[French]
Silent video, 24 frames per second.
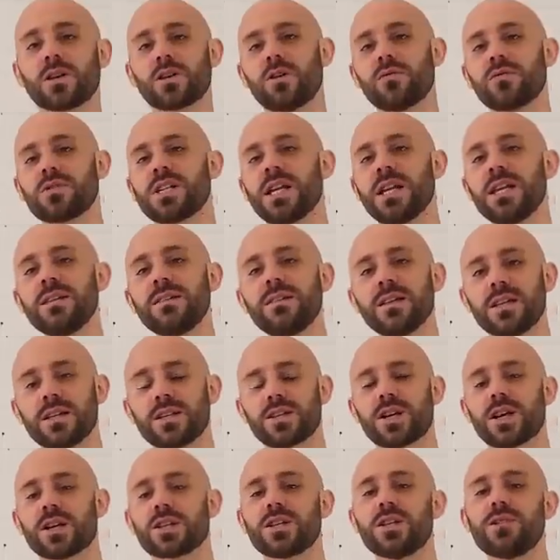Quand vous allez
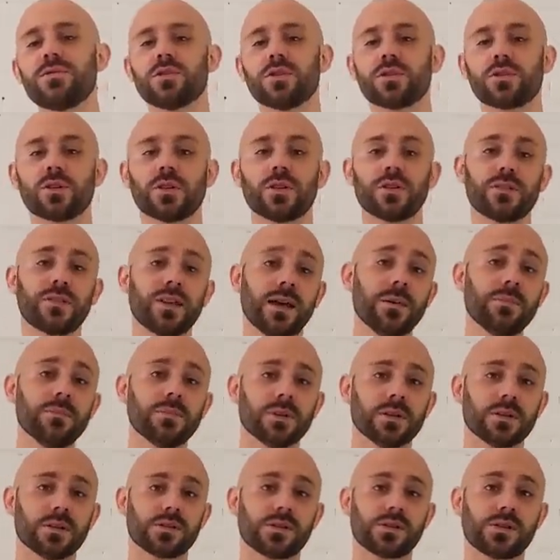télécharger votre
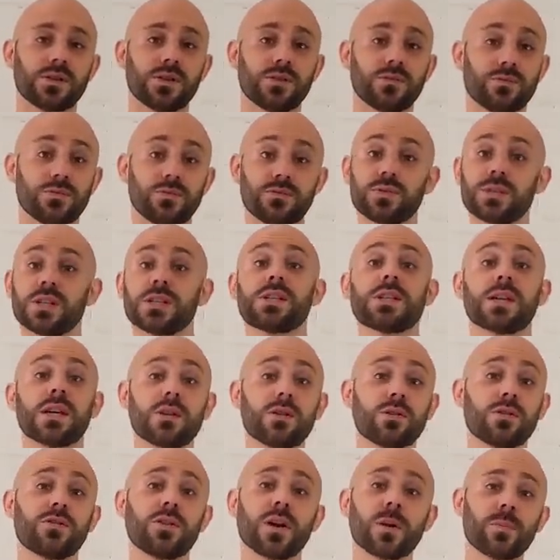thème, si vous essayez
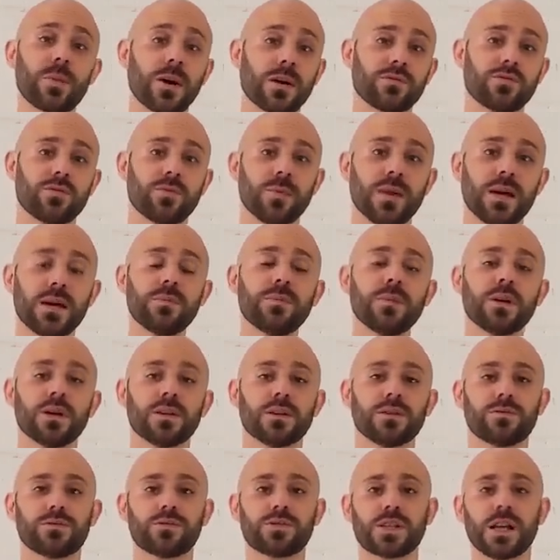de le faire par vous-même,
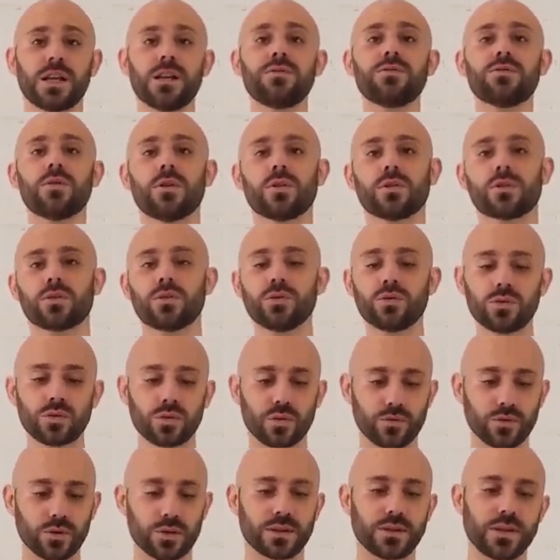vous allez vous rendre compte
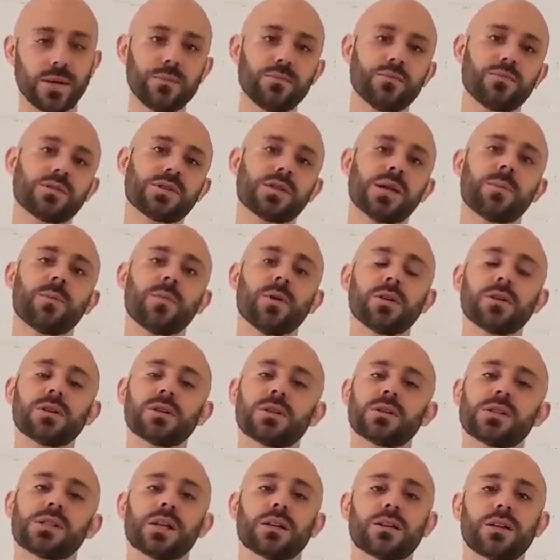que votre thème vous
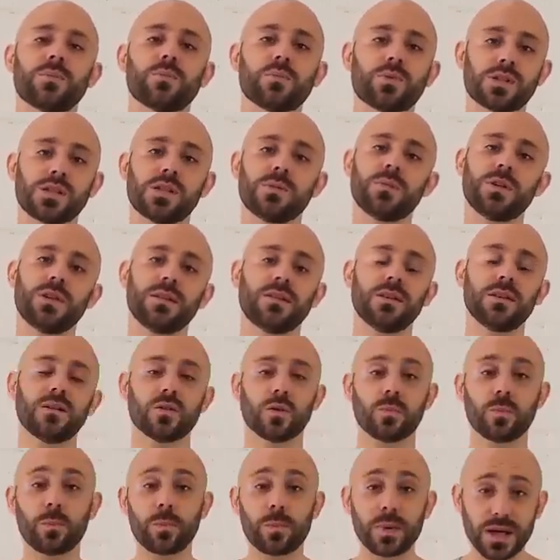apporte certaines possibilités
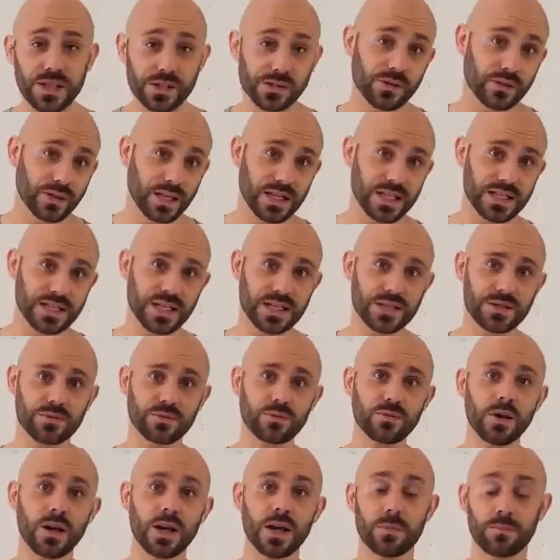de
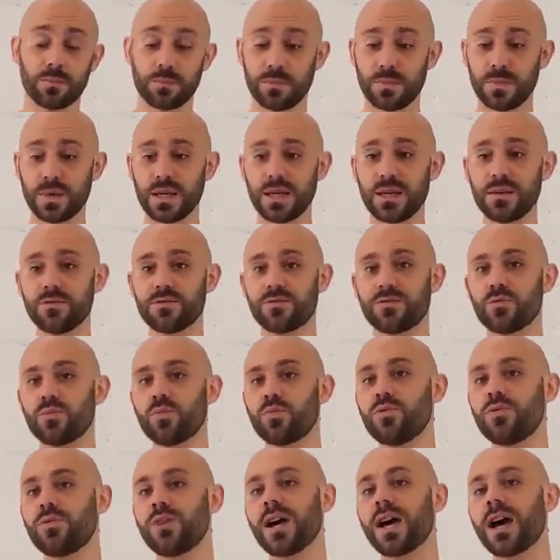personnalisation, mais vous
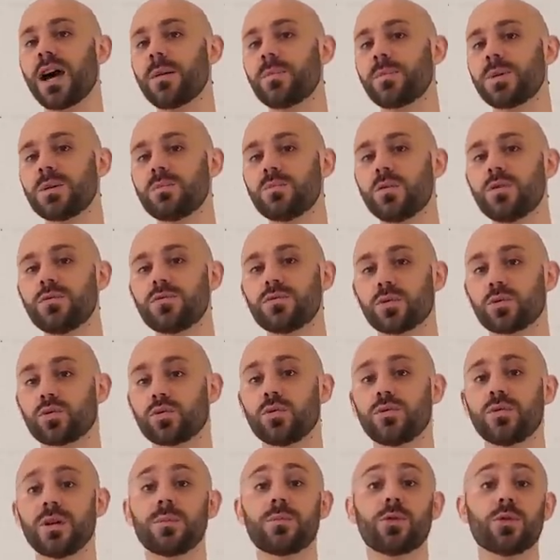pouvez rapidement vous
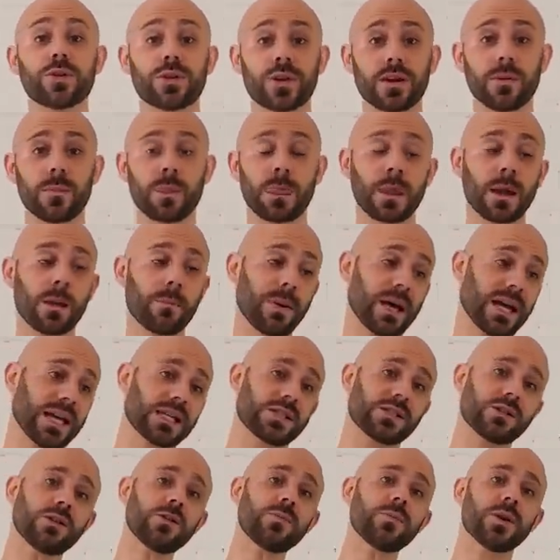retrouver bloqué. Par
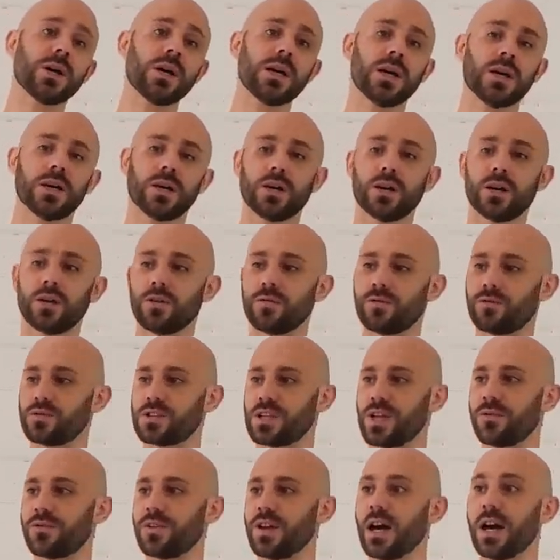exemple, euh,
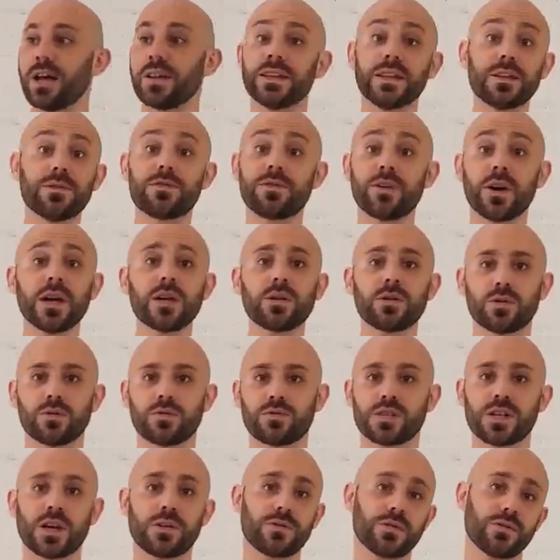vous avez un effet que
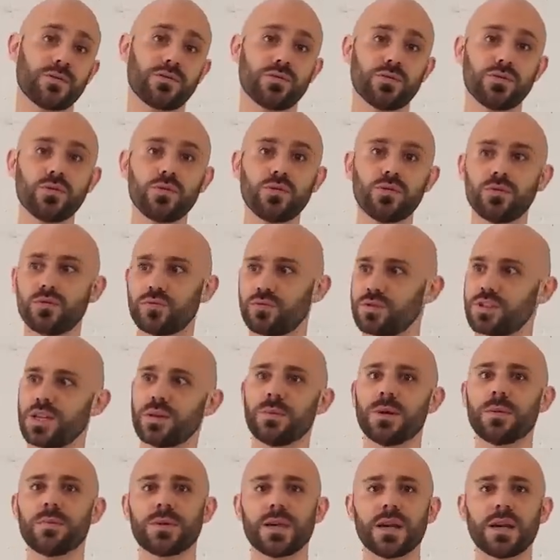vous avez vu, vous
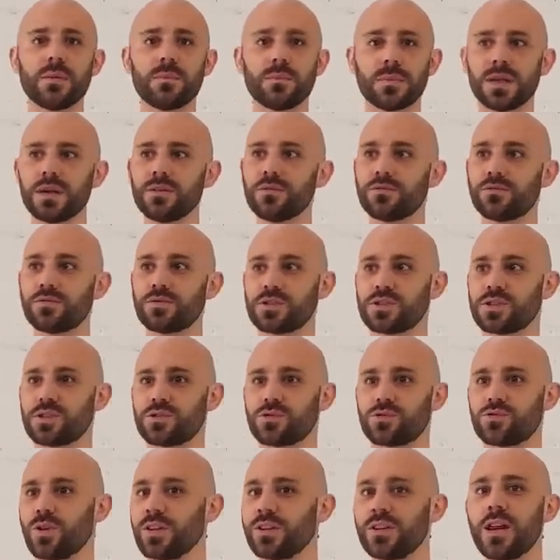aimez bien, mais vous
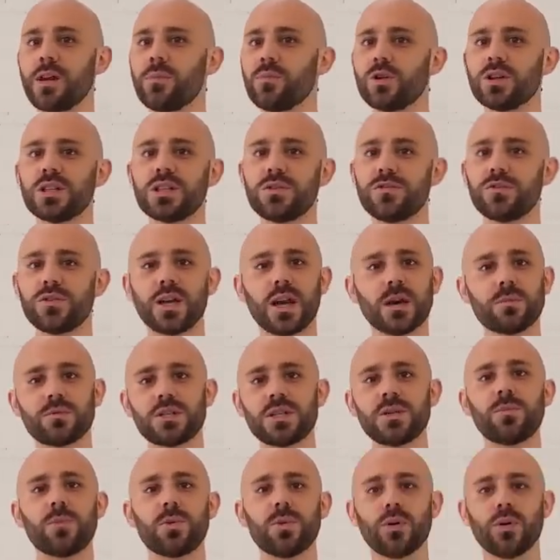souhaitez le modifier un
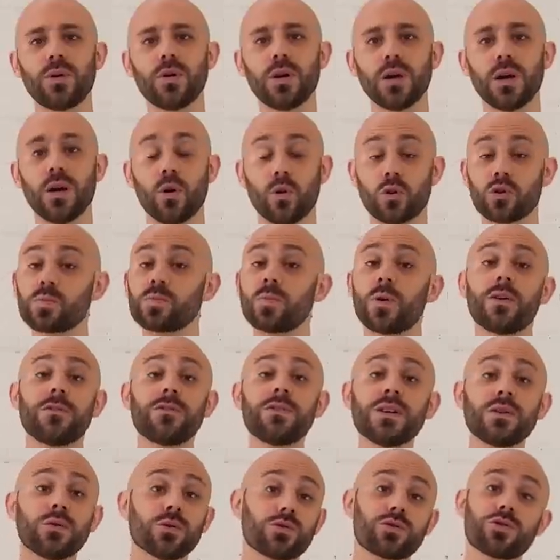petit peu. On se prend
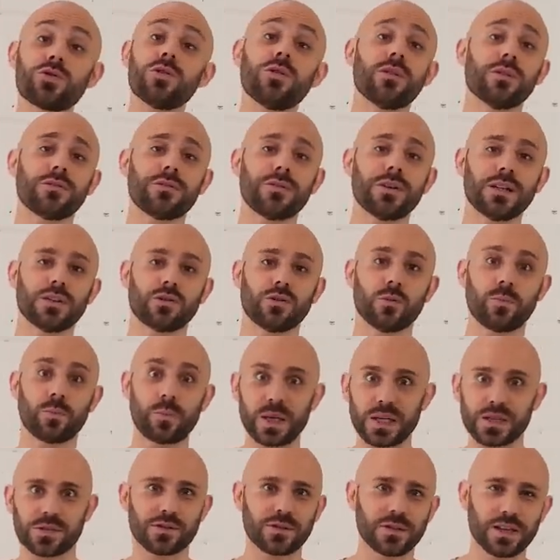vite au jeu en fait de
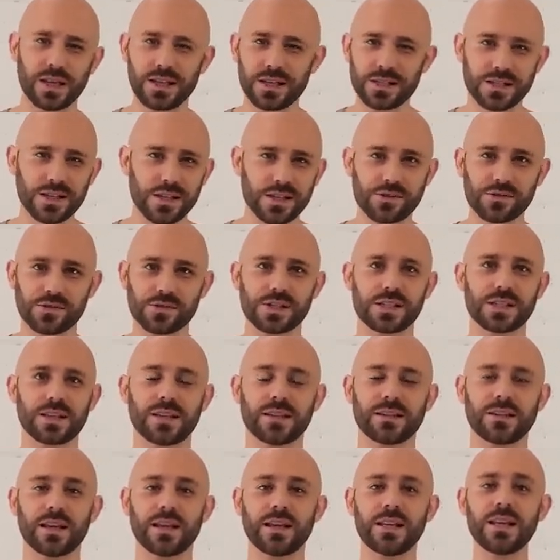personnaliser son site
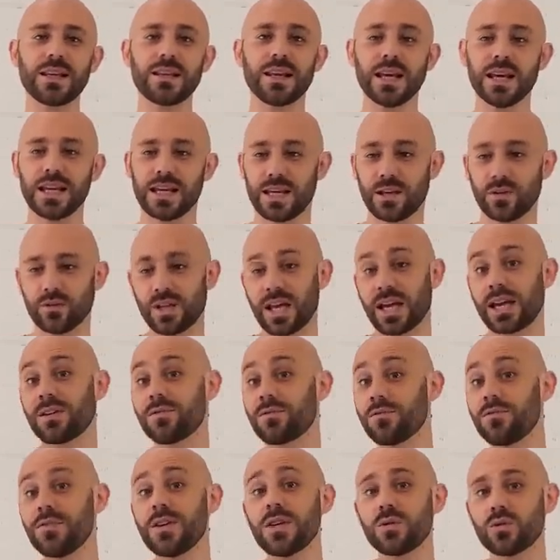internet et on
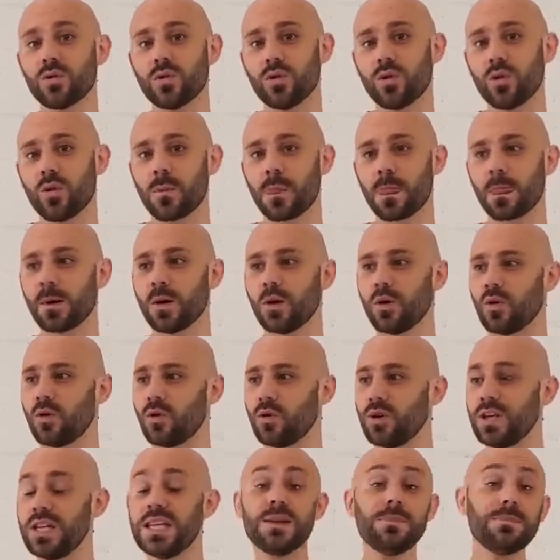arrive vite au,
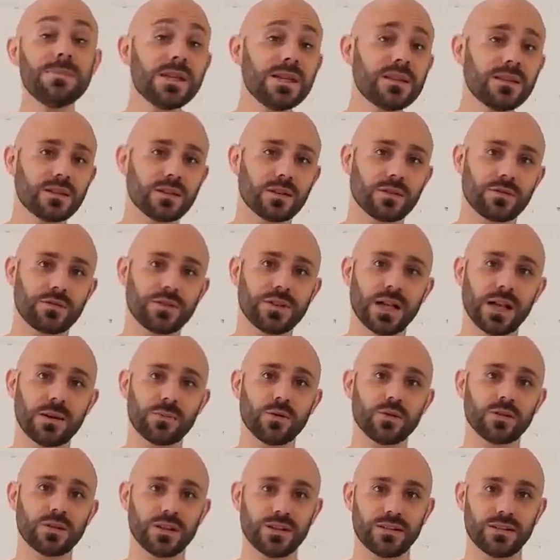aux limites finalement des